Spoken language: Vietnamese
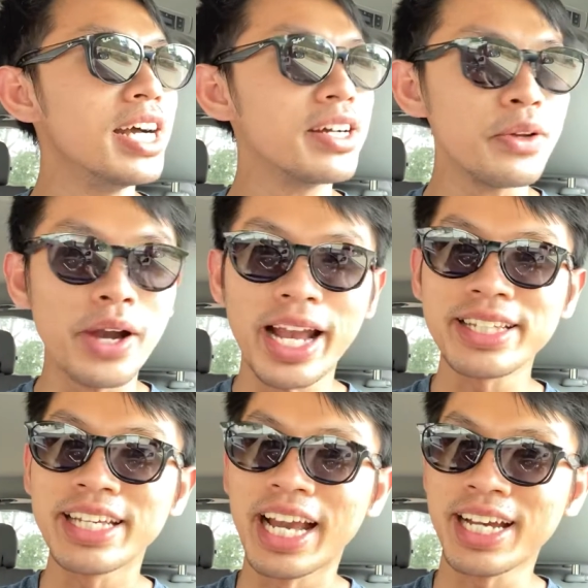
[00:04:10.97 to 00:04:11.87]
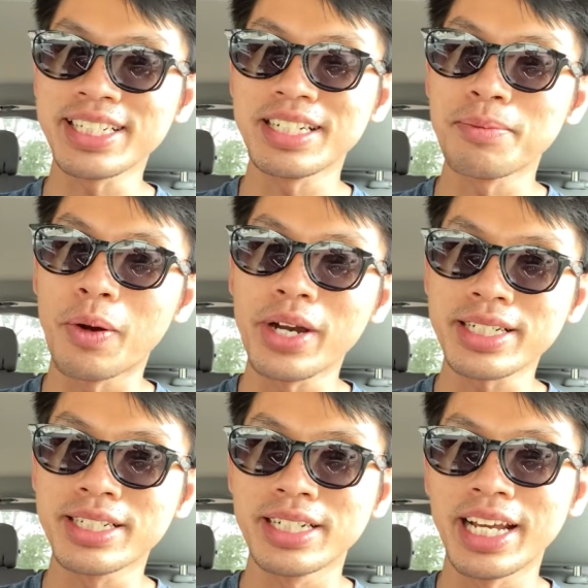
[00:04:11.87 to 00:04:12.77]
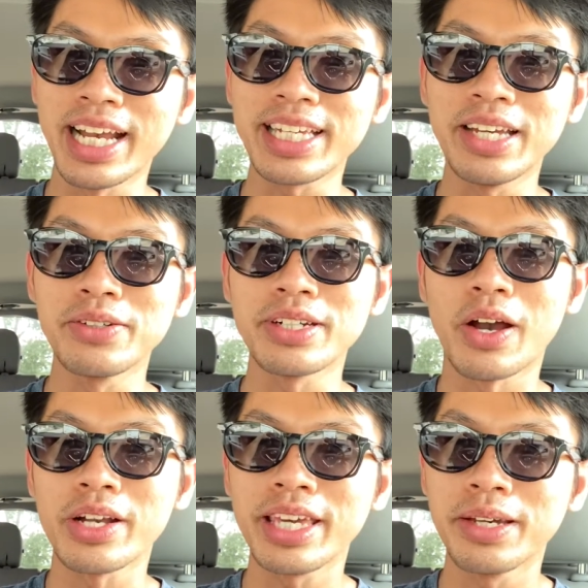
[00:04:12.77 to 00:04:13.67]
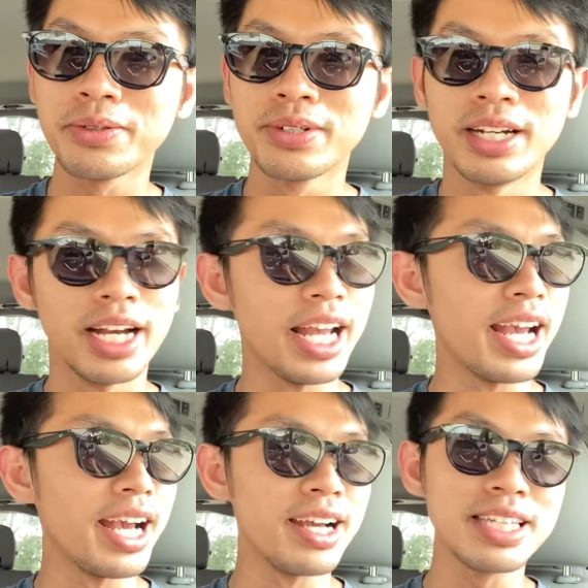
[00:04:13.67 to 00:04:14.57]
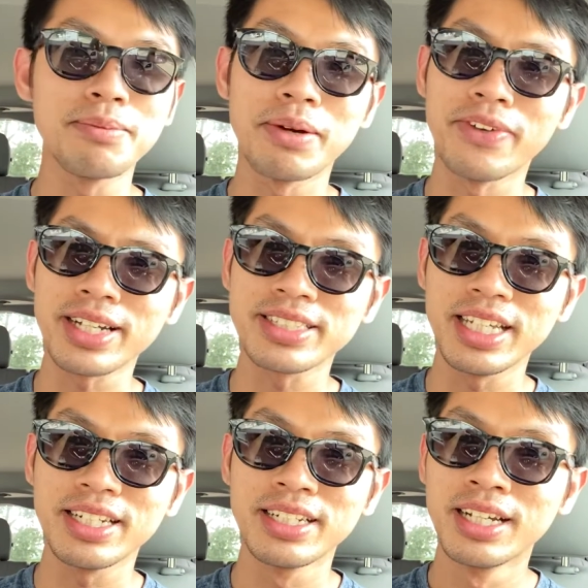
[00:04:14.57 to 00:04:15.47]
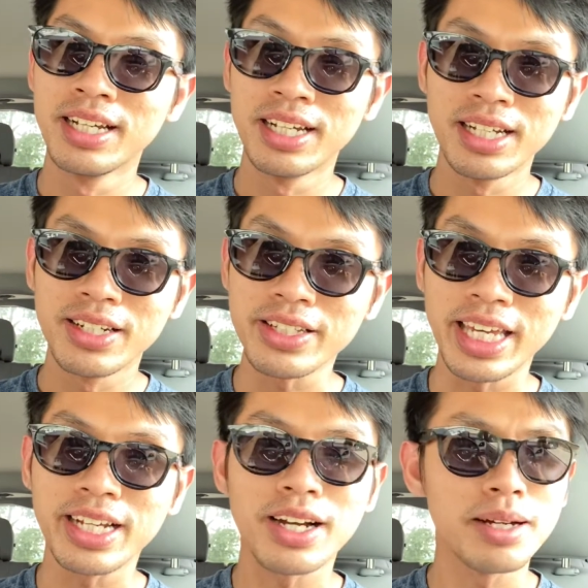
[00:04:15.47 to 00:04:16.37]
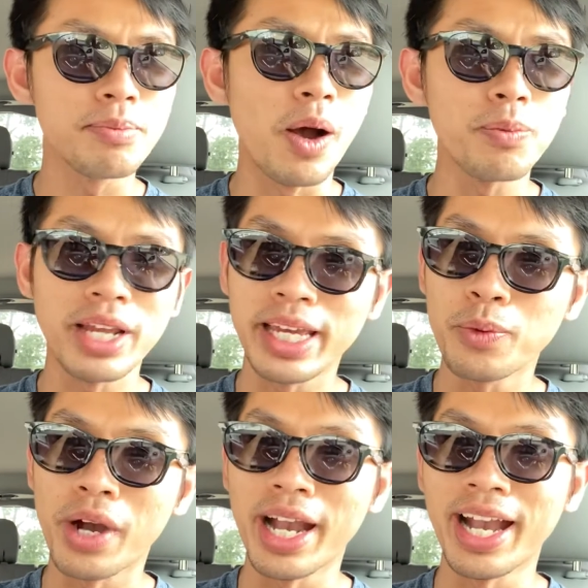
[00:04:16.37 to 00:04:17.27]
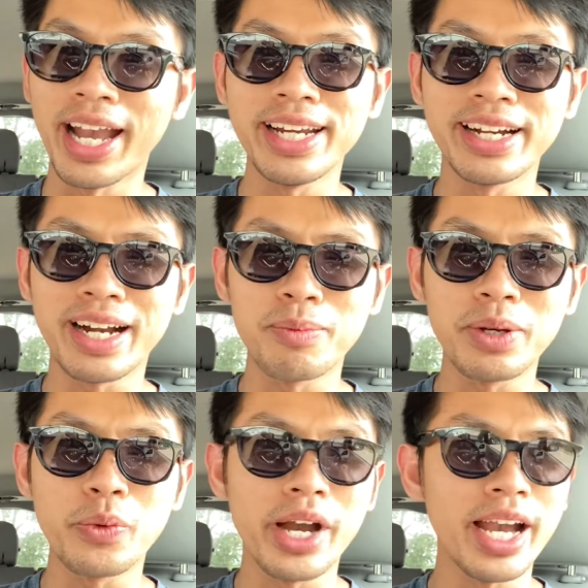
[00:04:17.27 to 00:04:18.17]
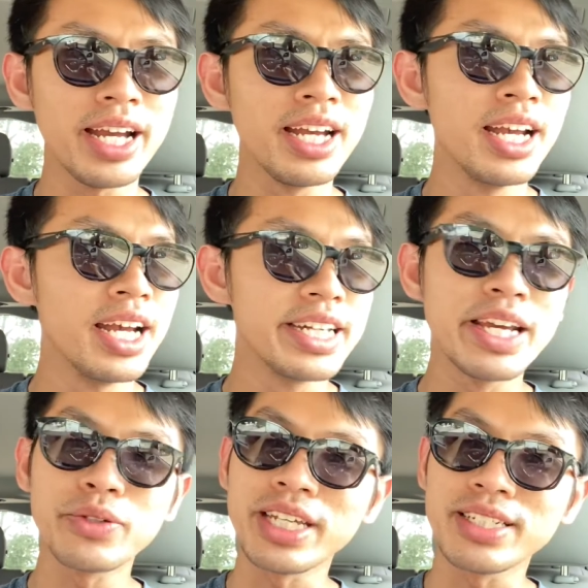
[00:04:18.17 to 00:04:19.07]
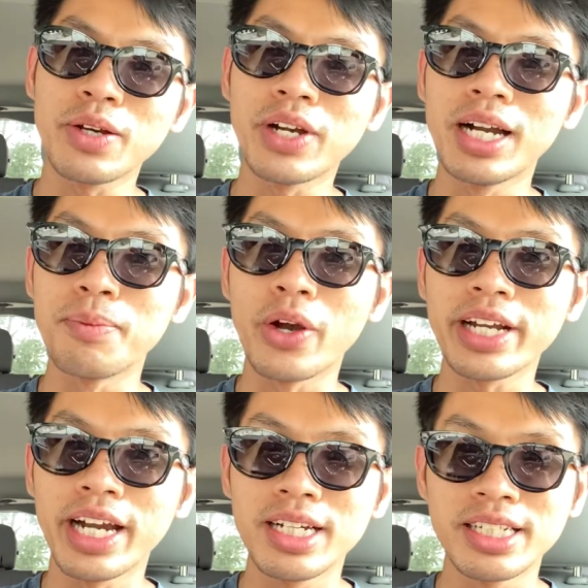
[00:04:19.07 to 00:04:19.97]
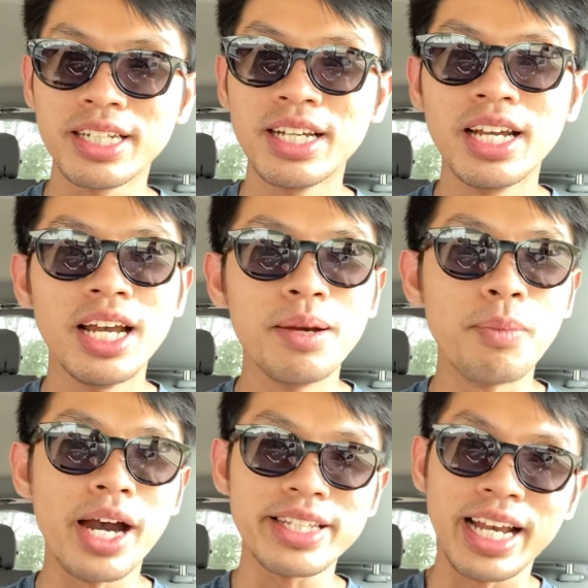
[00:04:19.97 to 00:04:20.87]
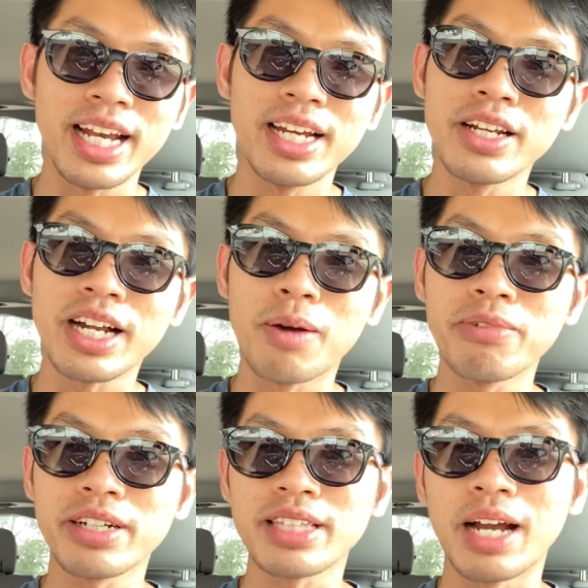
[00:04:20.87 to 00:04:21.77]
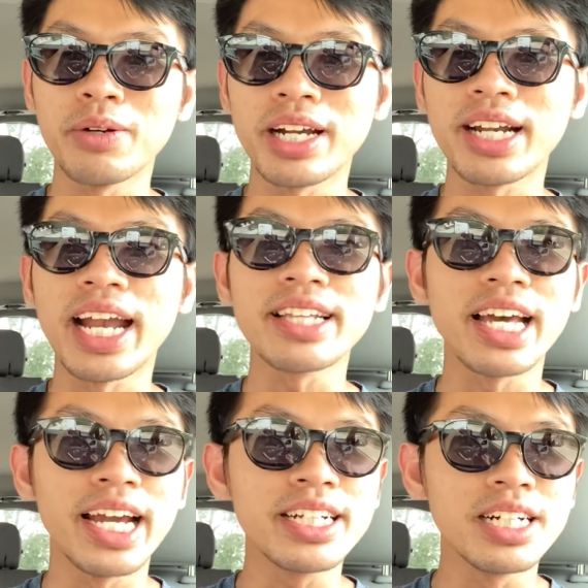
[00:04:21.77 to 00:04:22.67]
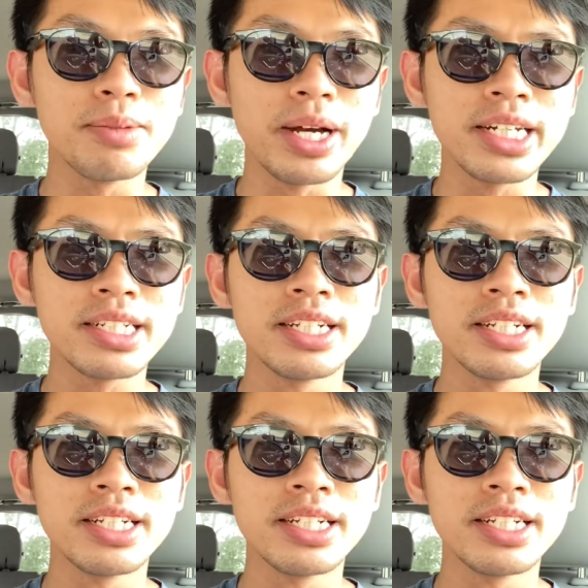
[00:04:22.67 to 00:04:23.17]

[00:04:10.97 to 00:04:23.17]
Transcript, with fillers: đồ ăn thì ăn ít nó bổ ít, ăn nhiều nó no nhiều. Nhưng mà vaccine nó chỉ có một là hiệu quả, hai là không hiệu quả. Nếu chích vô người mọi người mà nó không có tạo ra kháng thể ngừa bệnh